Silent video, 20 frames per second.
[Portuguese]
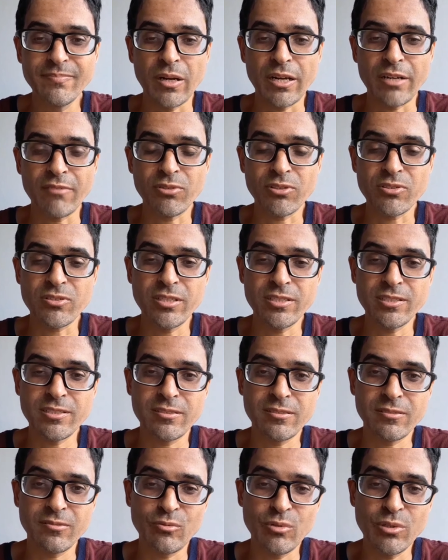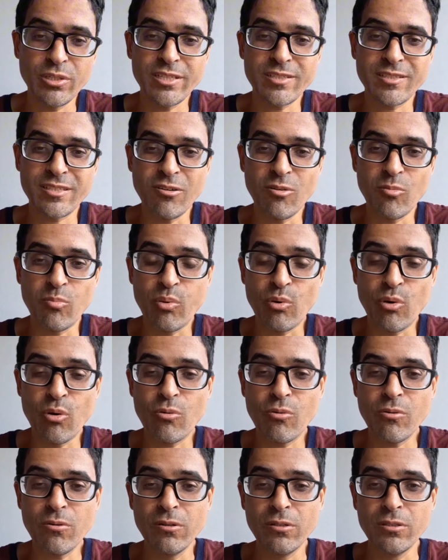Para vocês conhecer um
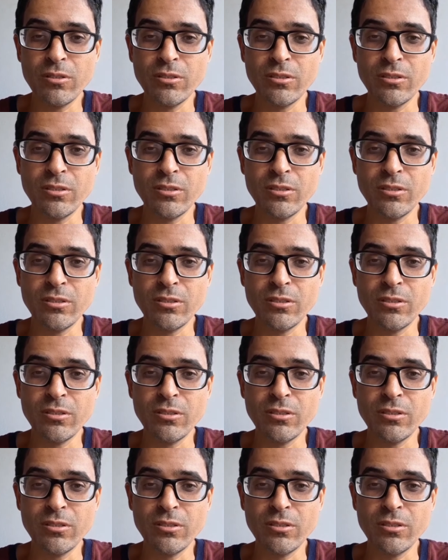pouco